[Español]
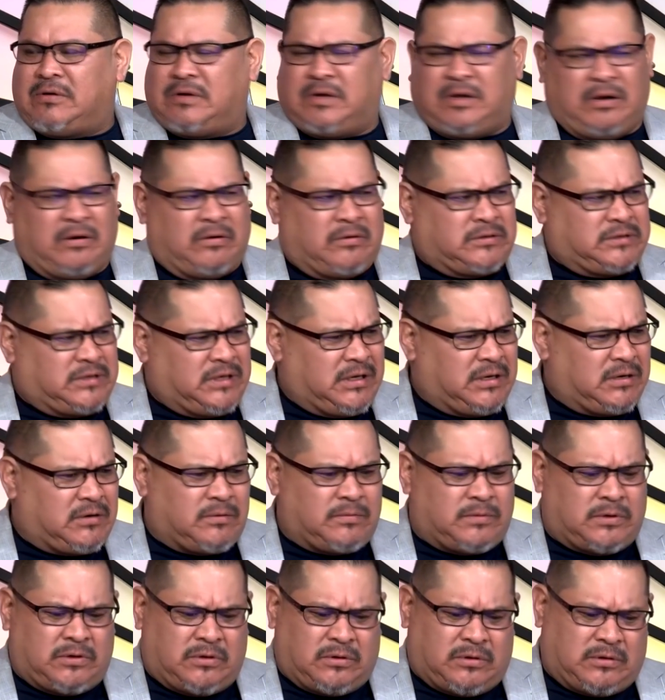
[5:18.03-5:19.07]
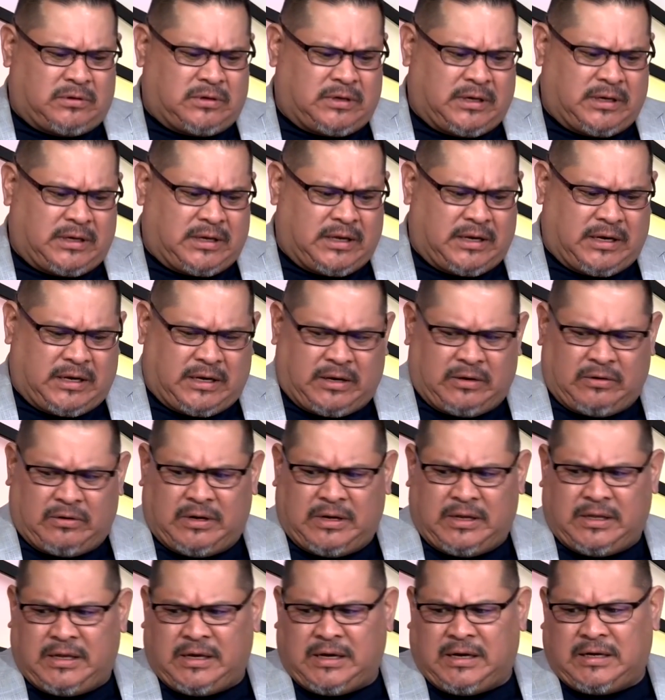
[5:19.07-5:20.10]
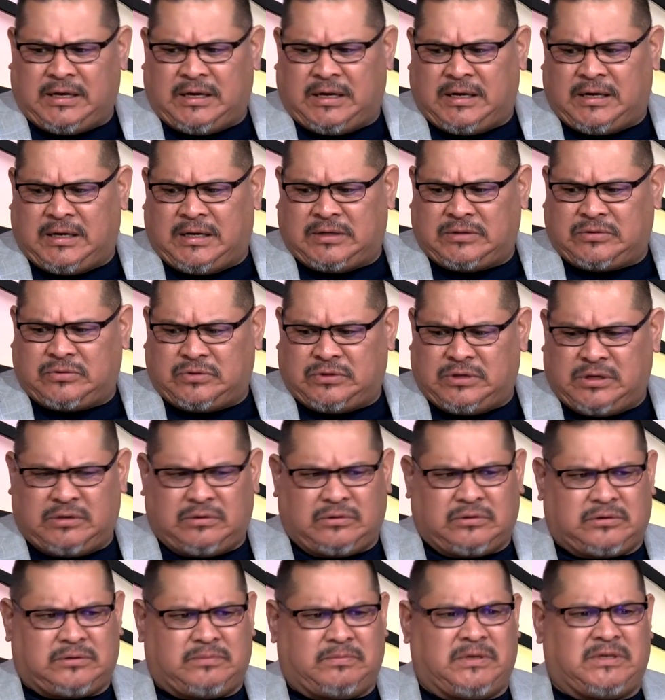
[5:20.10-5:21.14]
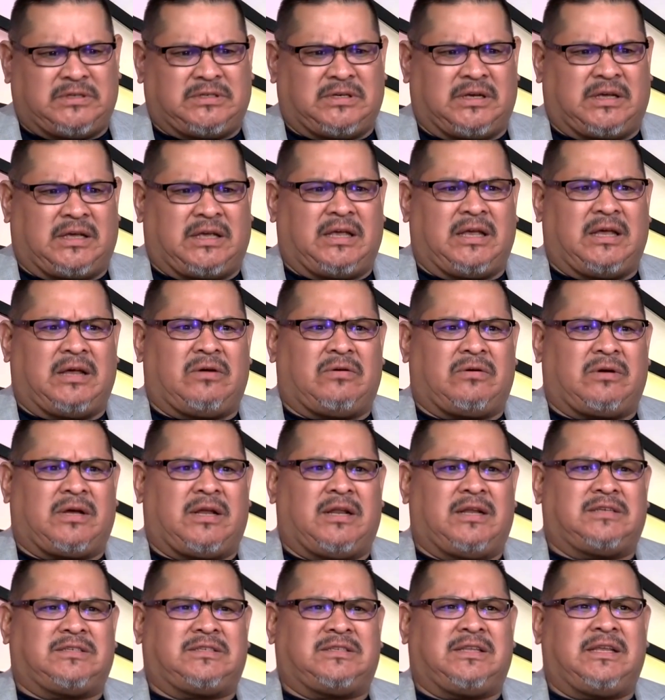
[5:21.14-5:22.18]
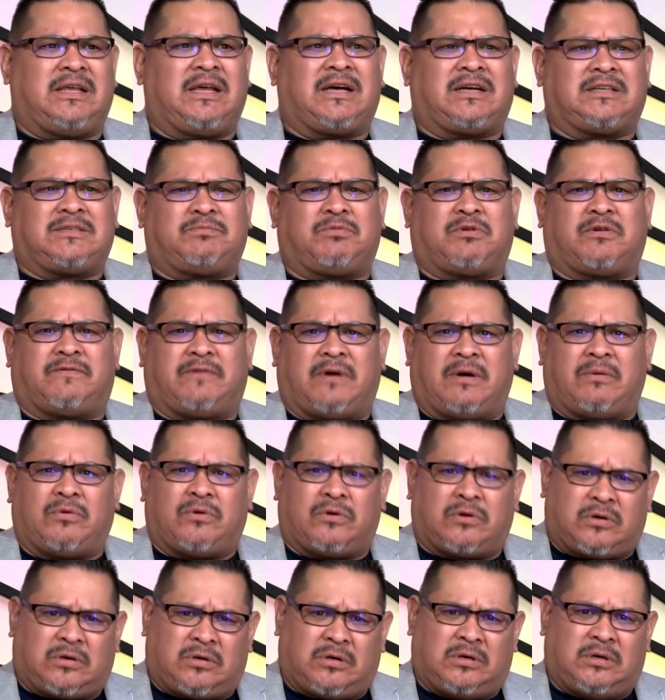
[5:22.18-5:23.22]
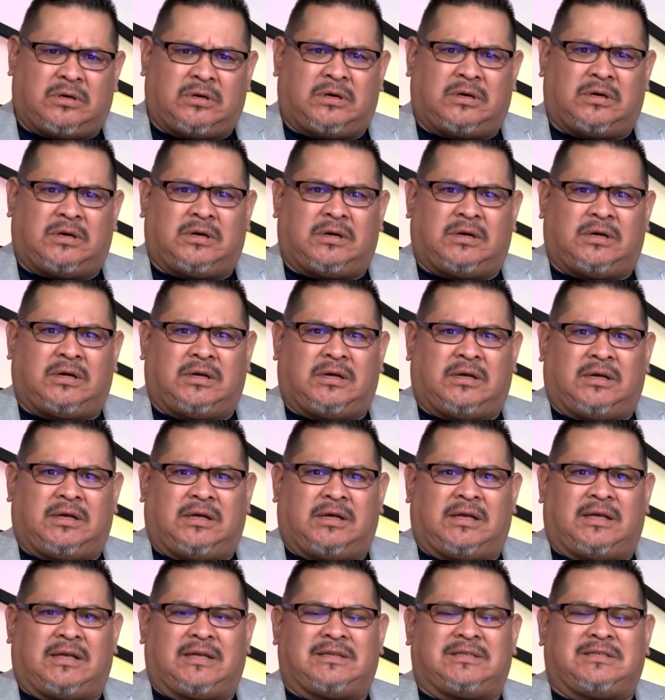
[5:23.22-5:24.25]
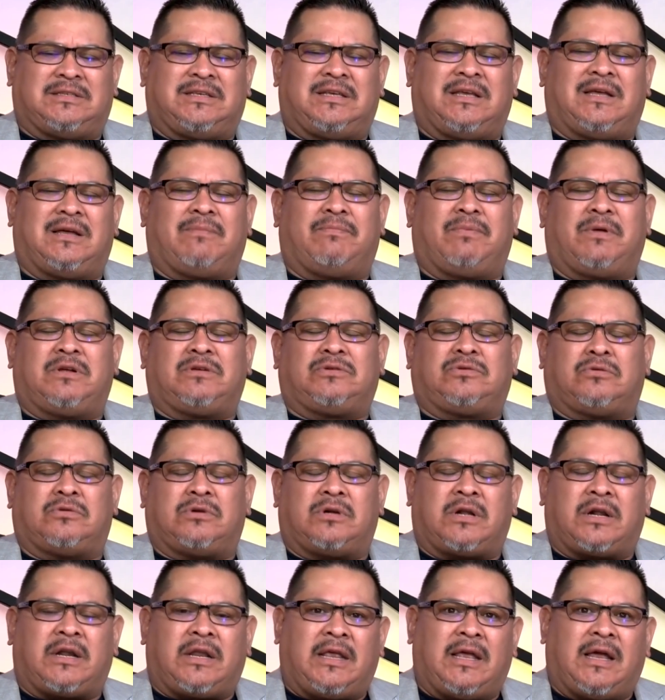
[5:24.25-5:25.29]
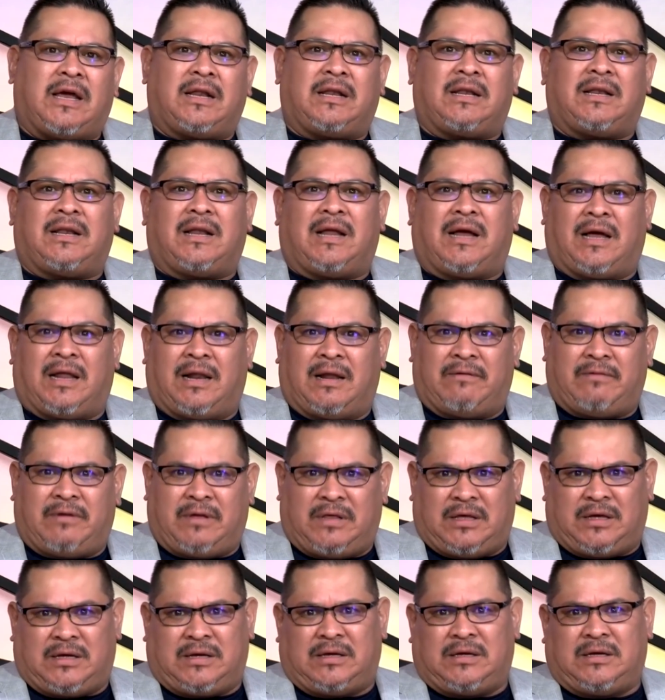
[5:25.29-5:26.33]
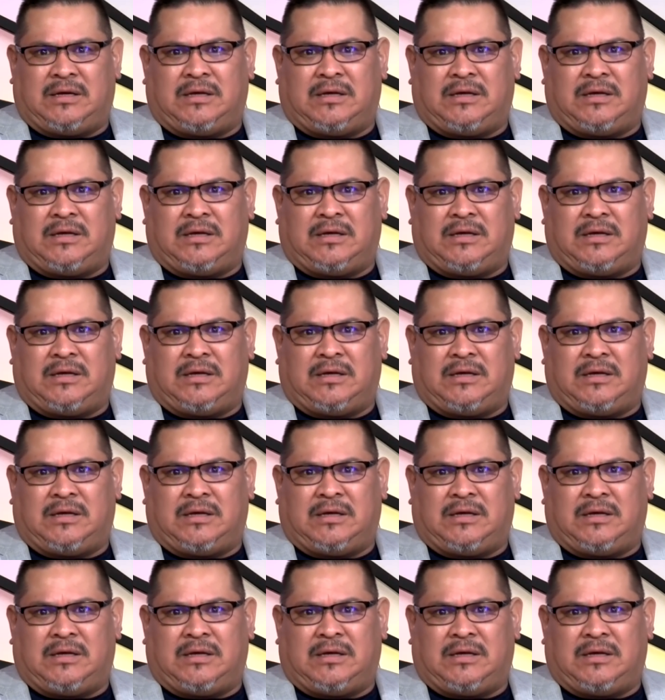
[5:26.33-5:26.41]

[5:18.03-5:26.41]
Y le digo, sí, ¿cómo no? ¿Qué quiere que yo le diga a, a sus hijos? Me dice, quiero que les digas, por favor, que siempre sonrían a la vida.